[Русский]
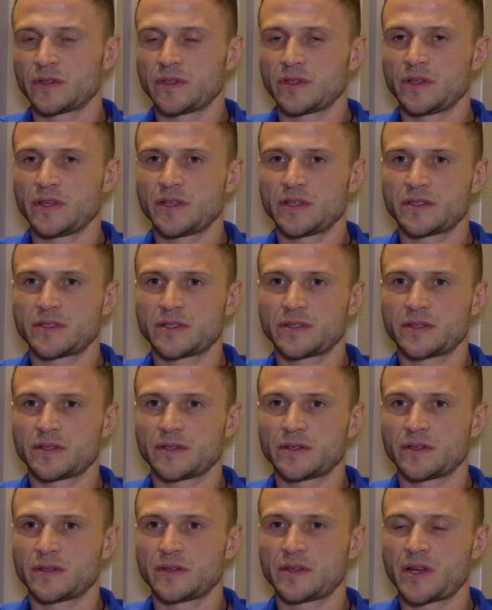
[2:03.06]
Есть
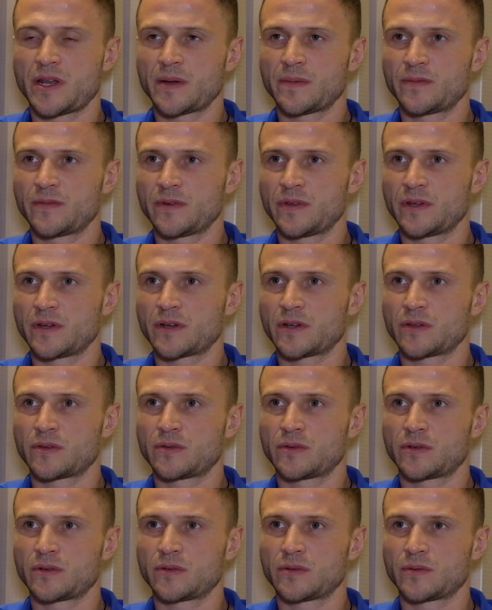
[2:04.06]
э, требования,
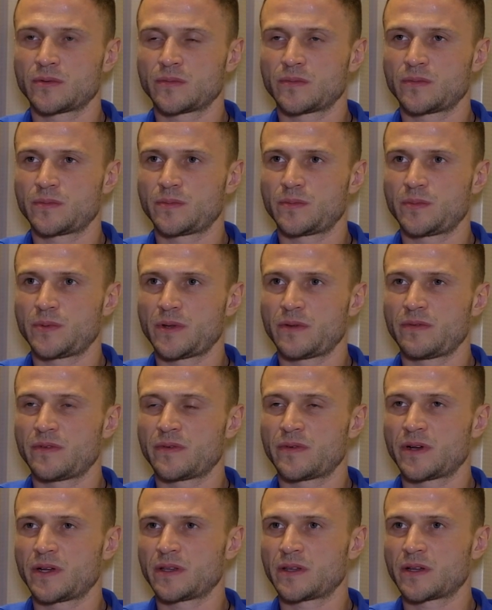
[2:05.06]
которые он
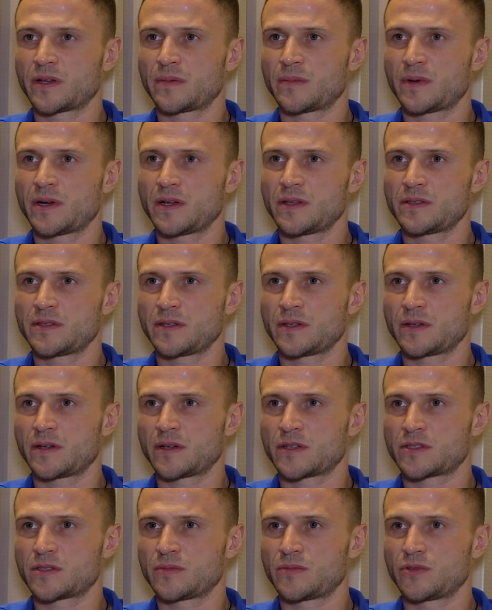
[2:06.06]
прививает команде,
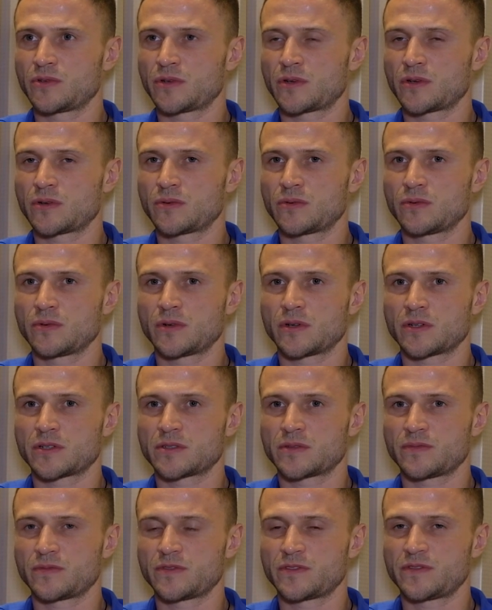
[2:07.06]
каждому игроку,
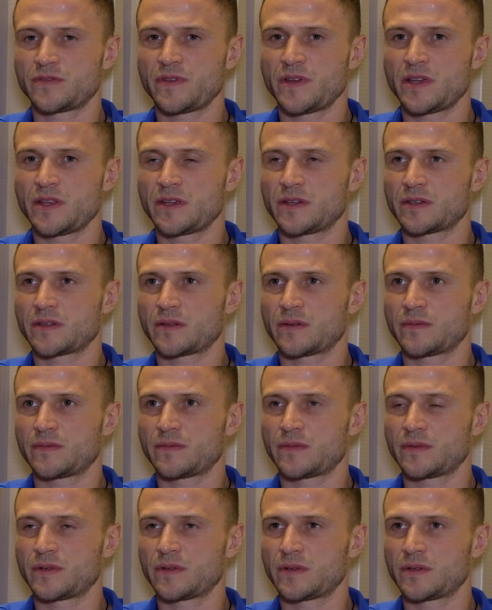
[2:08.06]
каждому в звеньях,
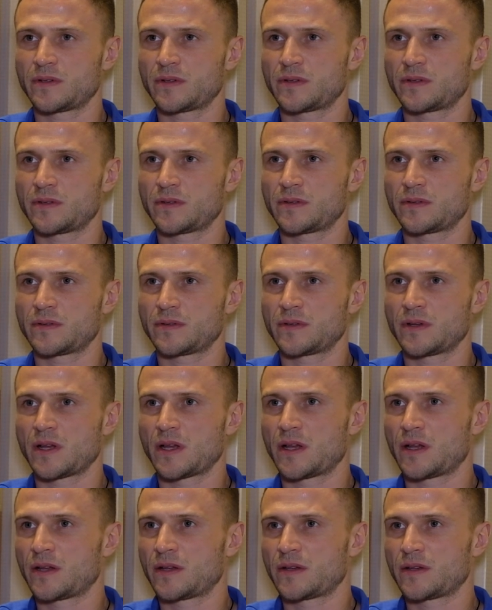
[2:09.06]
там, э,
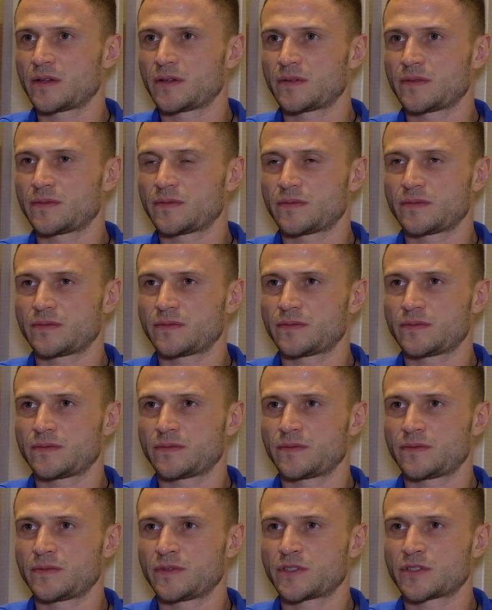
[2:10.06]

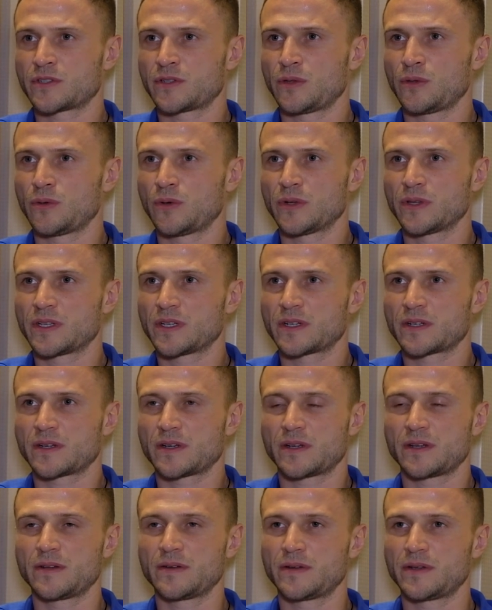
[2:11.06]
в эшелонах,
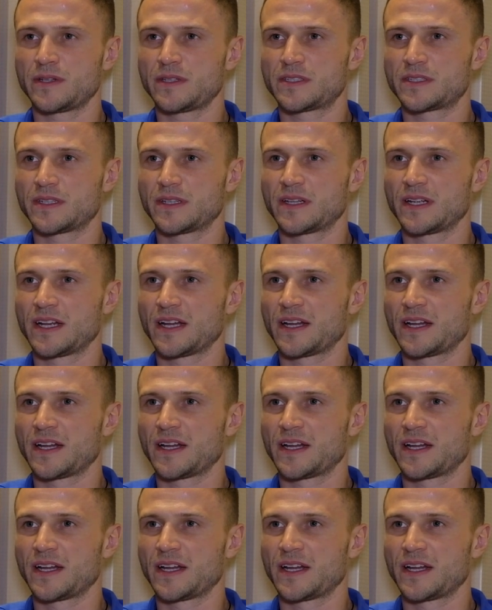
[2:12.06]
как говорится.